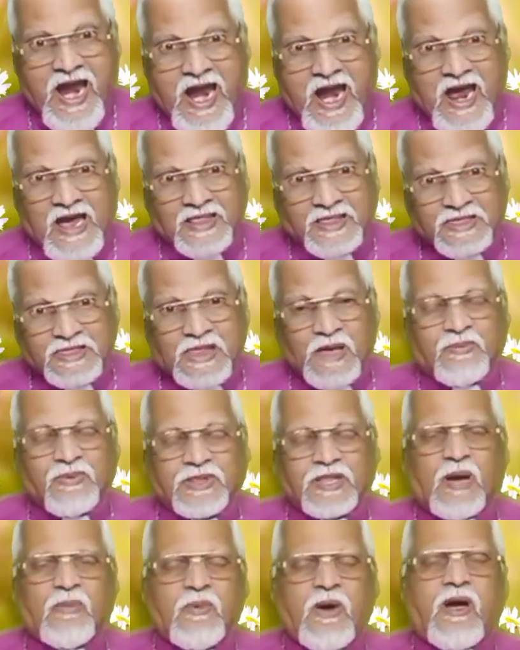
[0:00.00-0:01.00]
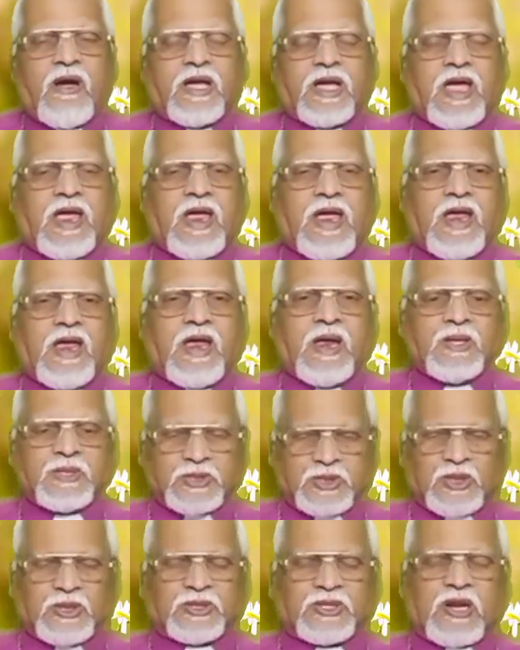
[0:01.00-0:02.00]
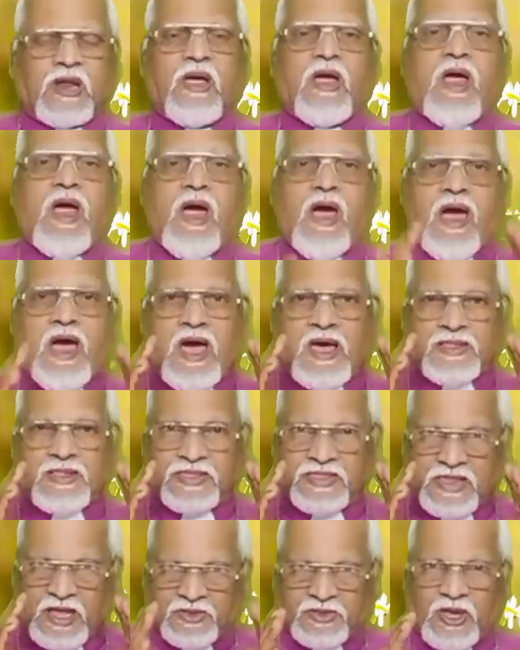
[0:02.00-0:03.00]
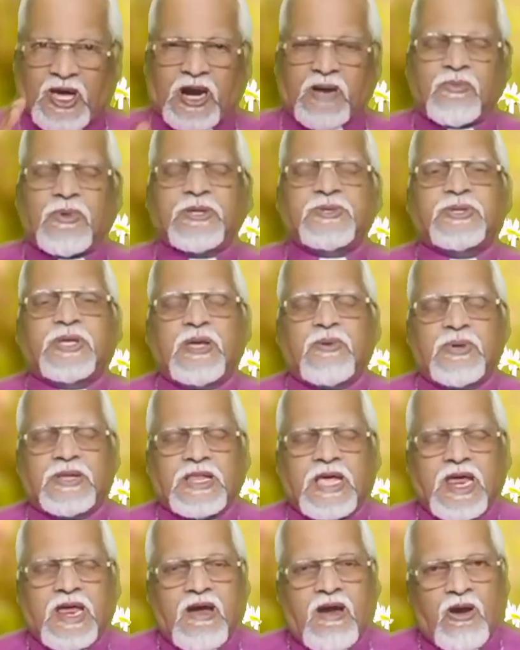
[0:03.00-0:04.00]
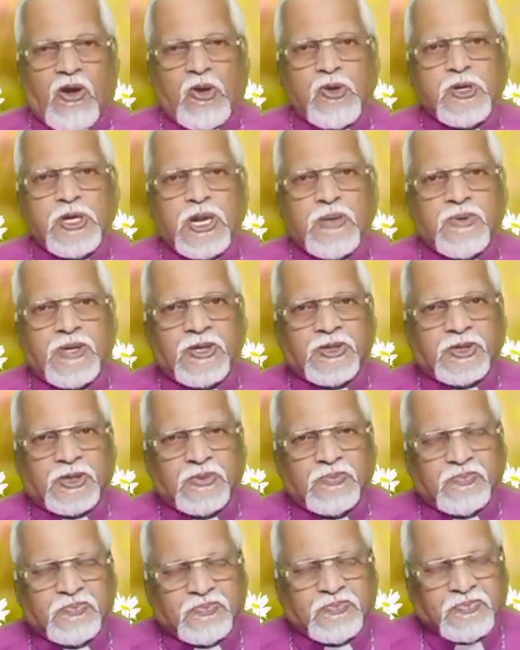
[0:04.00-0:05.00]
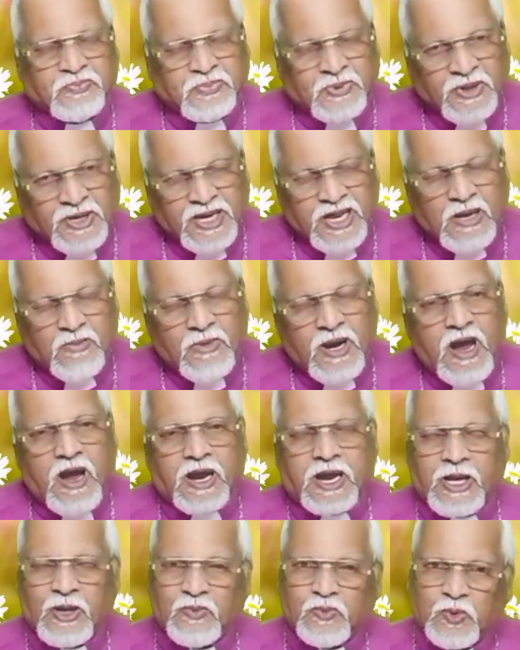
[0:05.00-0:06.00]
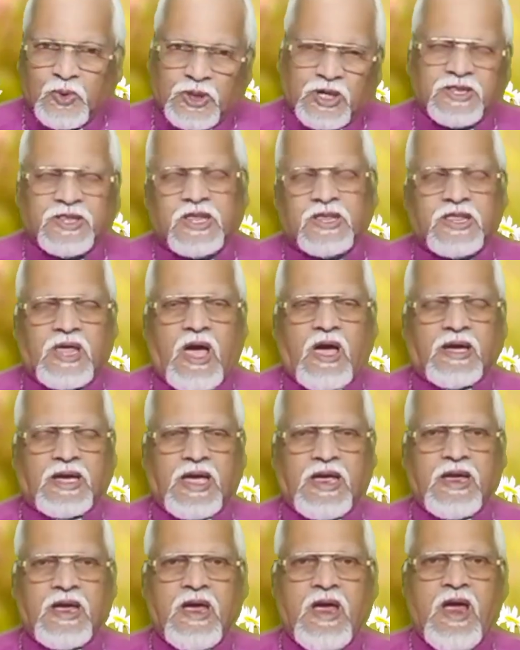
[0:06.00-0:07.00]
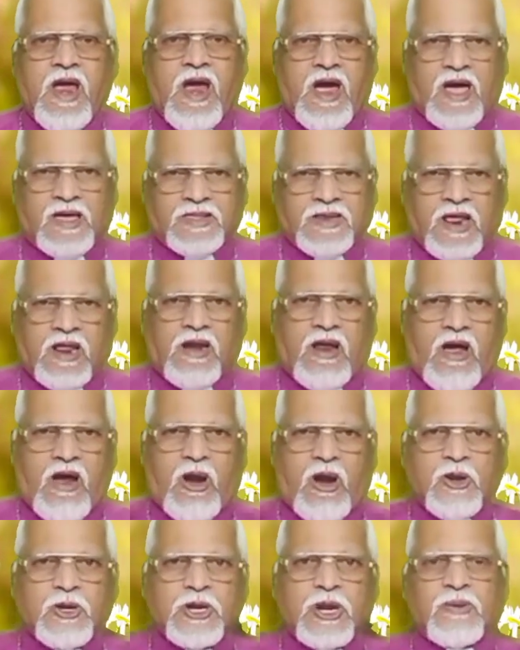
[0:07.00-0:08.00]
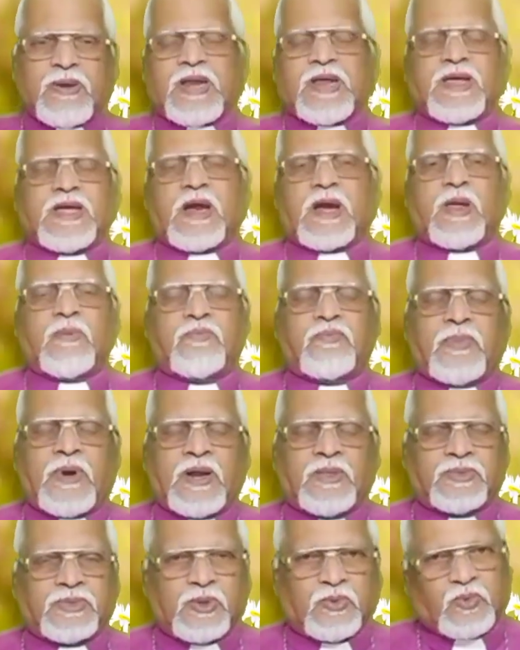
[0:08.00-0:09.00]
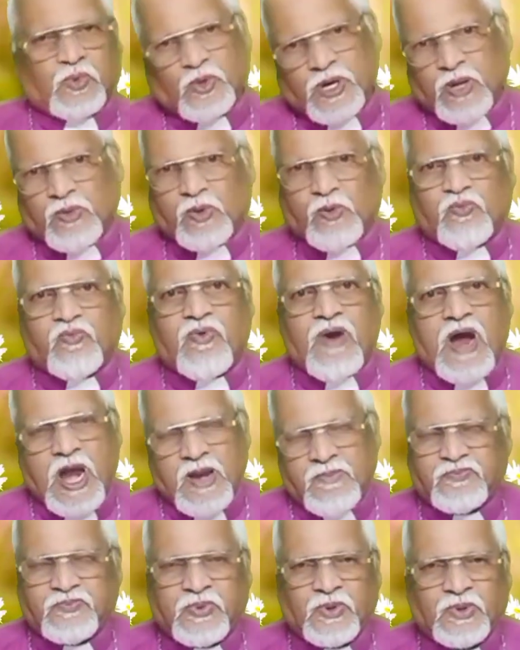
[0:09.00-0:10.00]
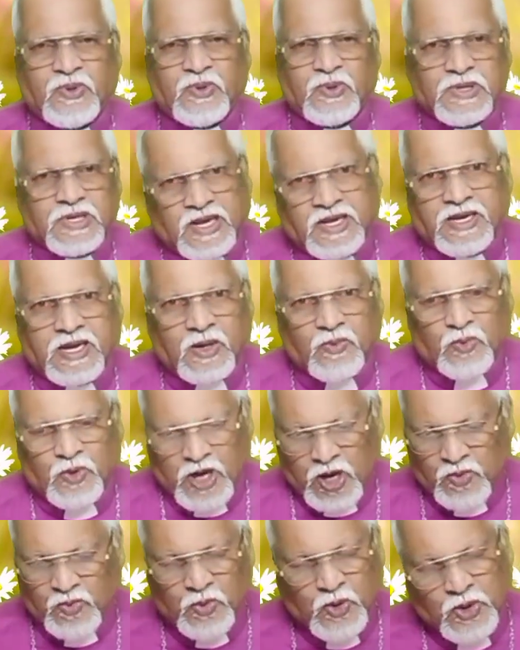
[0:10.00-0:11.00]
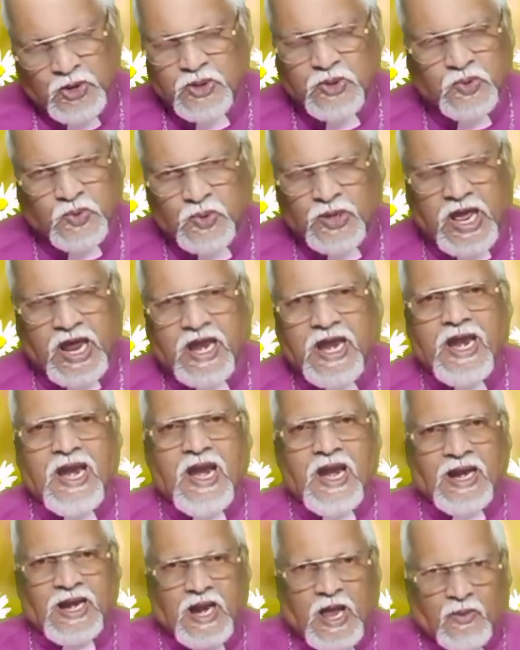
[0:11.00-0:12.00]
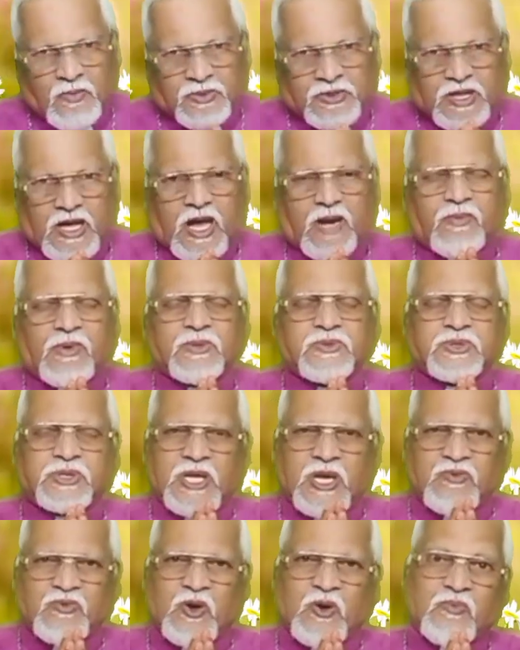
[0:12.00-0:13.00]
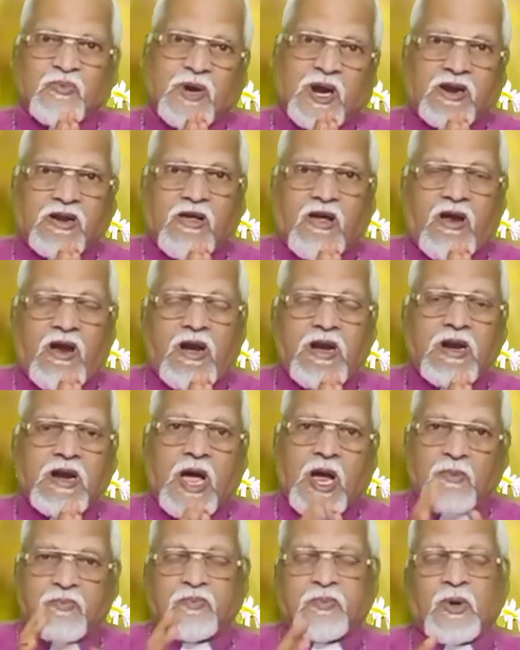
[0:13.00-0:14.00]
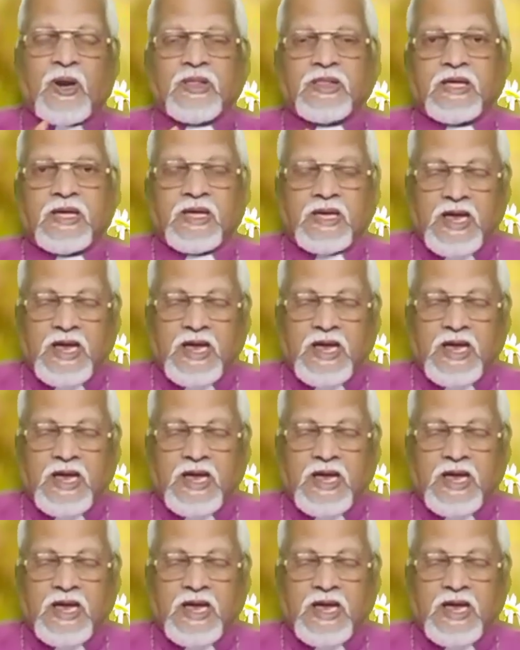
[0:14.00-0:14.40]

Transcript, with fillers: அந்த விதமாக சோத்த அந்த தர்மம் செய்வதை ஆண்டவருக்கு பிரியமாக உகந்ததாக அது நான் ஆண்டவரை கனப்படுத்தக்கூடிய ஒரு வாய்ப்பு என்ற உணர்வோடு கூட நாம் தர்மம் செய்வோமானால் அப்பொழுது